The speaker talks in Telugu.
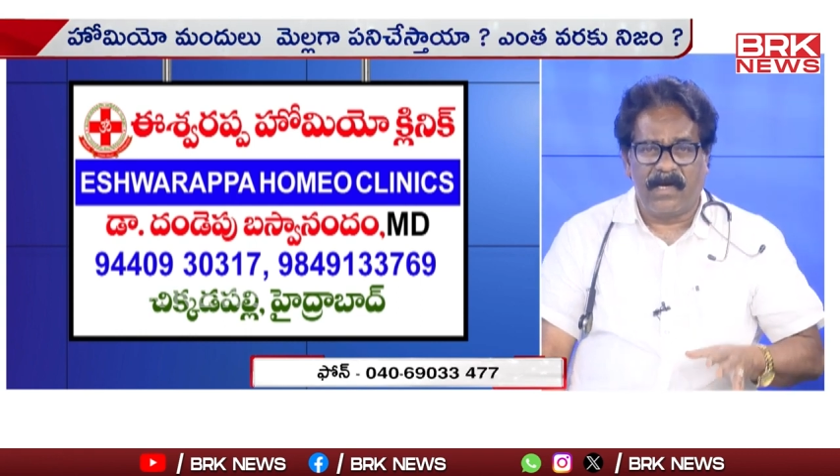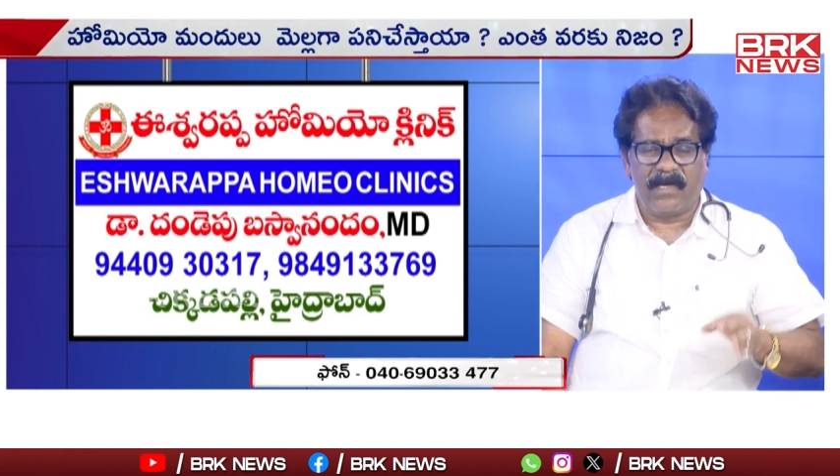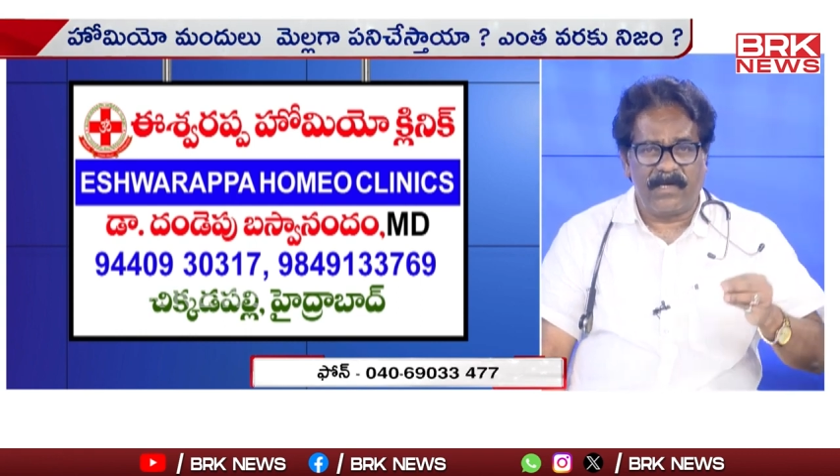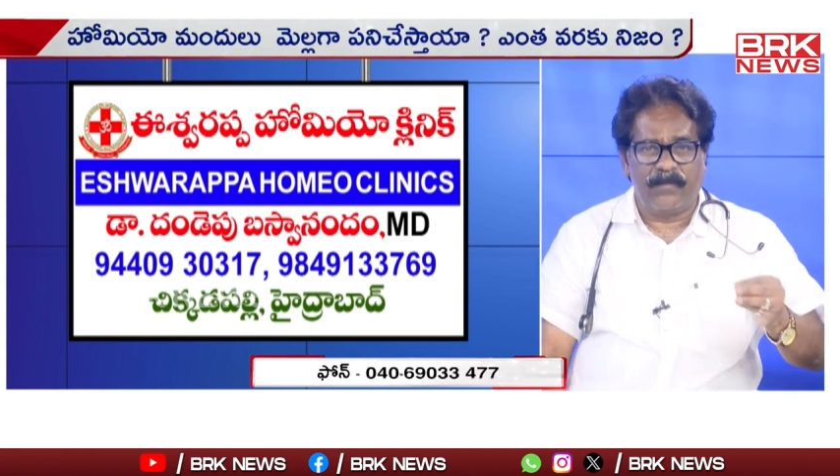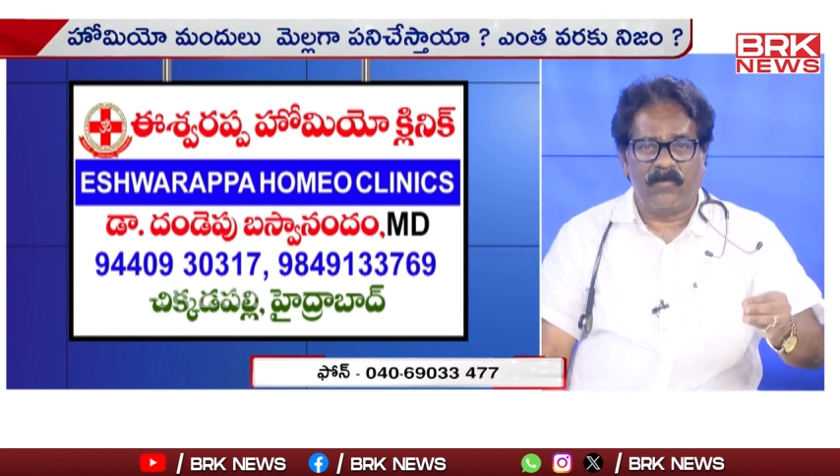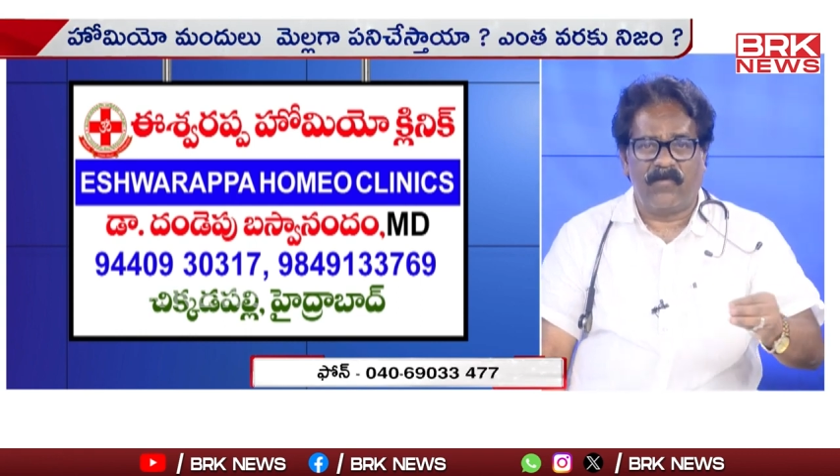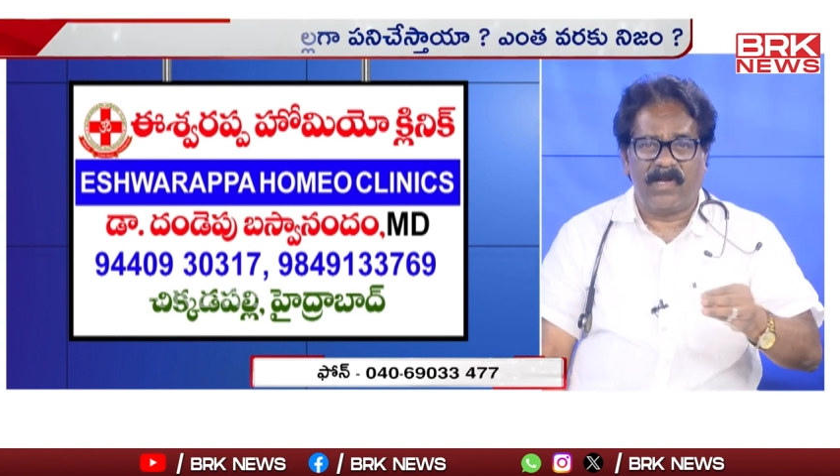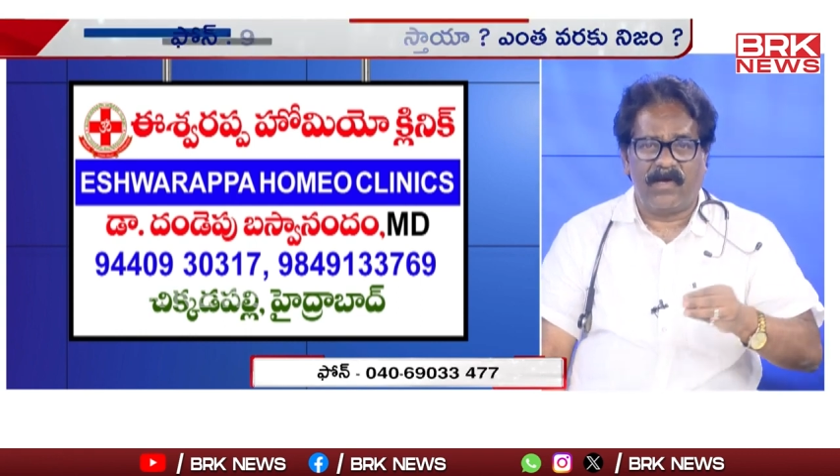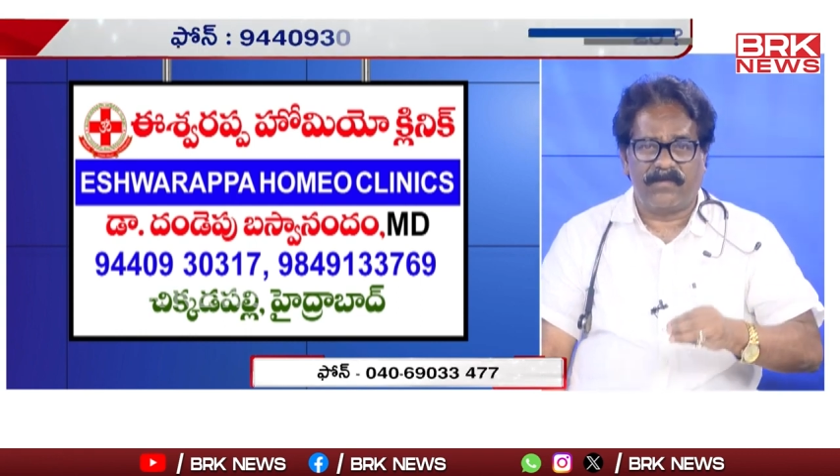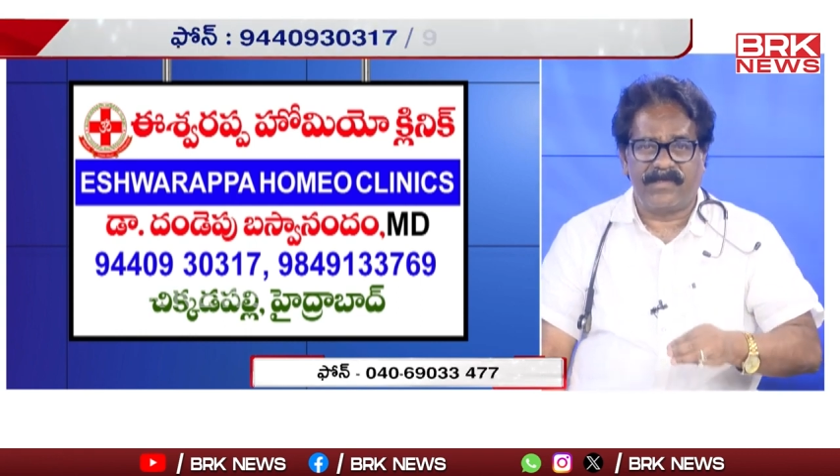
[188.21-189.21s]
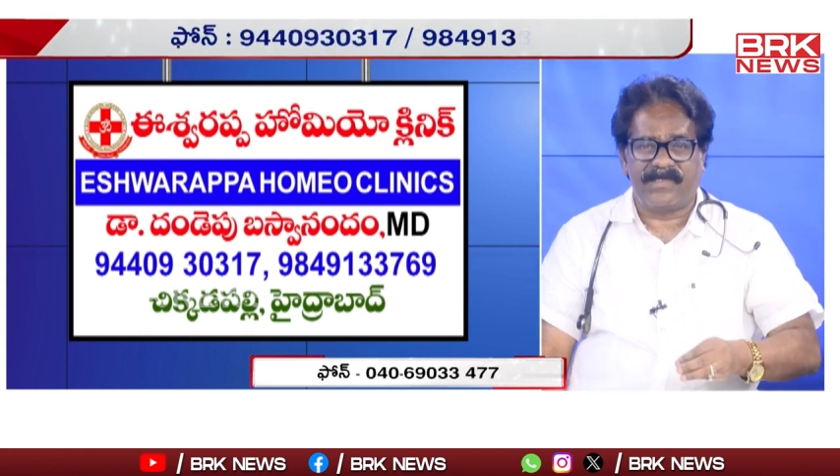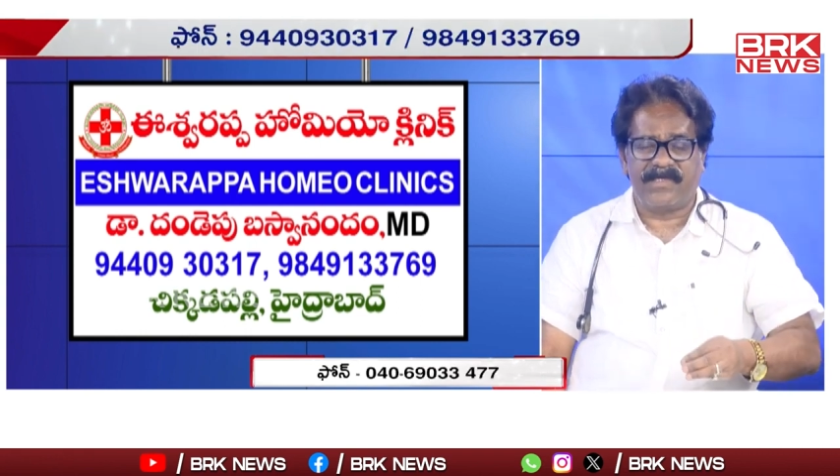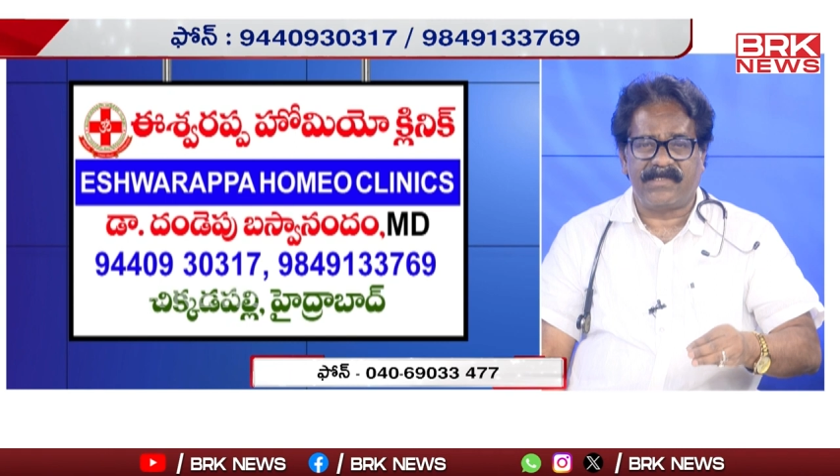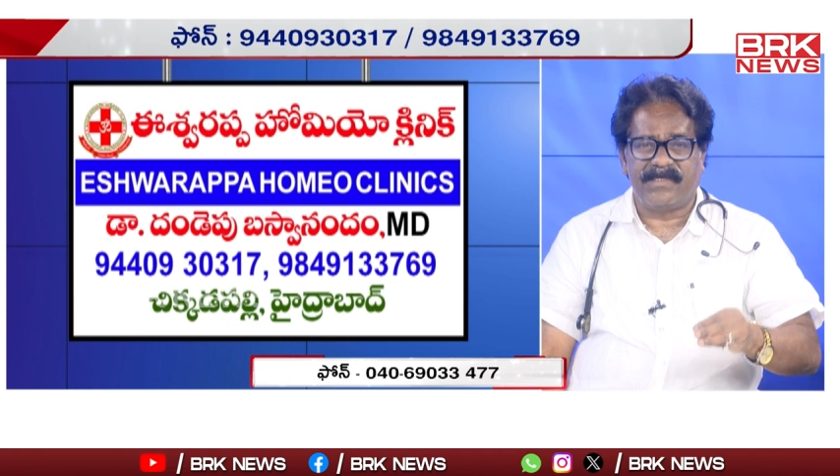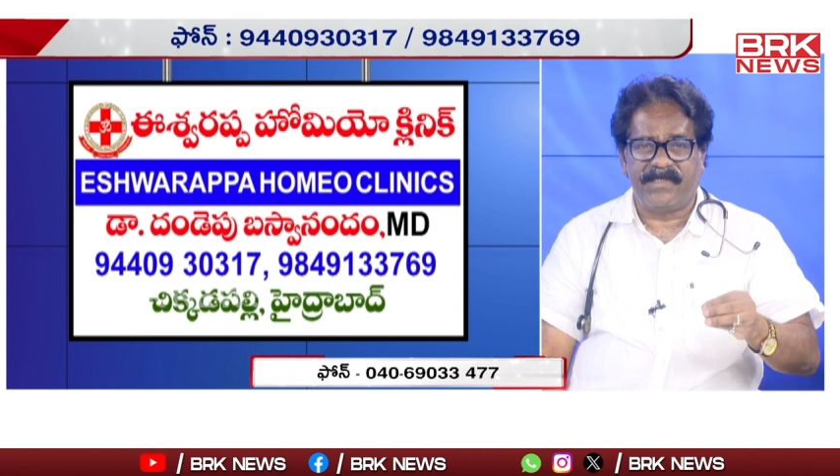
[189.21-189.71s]
ఆర్ రిమూవల్ ఆఫ్
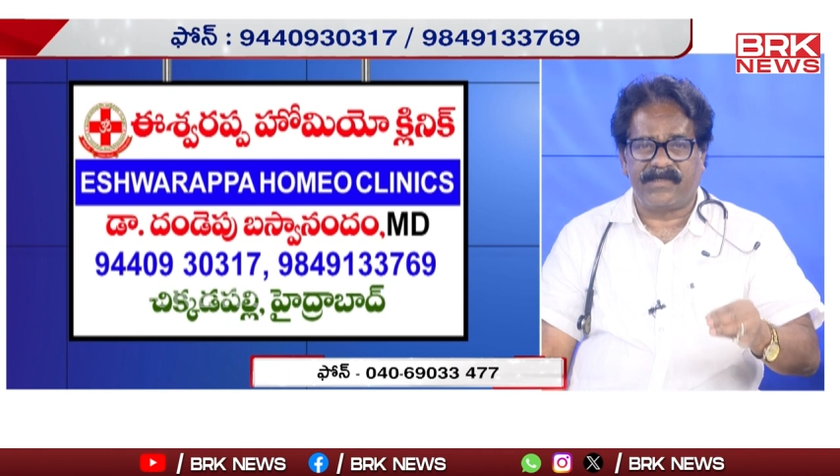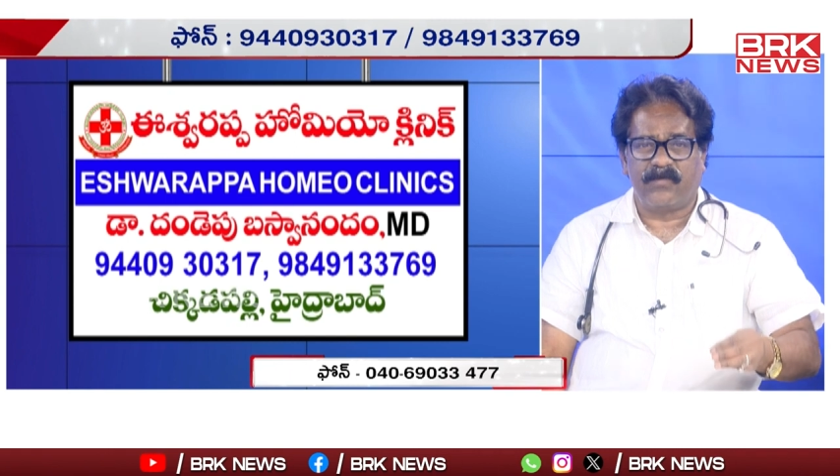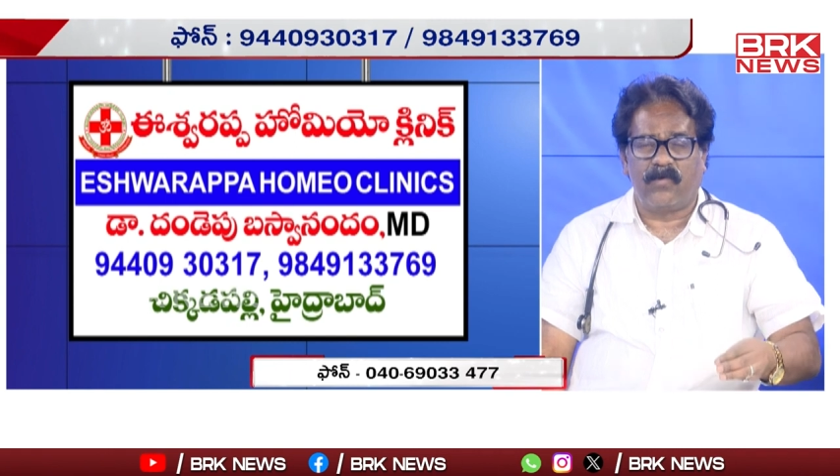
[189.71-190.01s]
డిసీజ్ ఇన్ ఇట్స్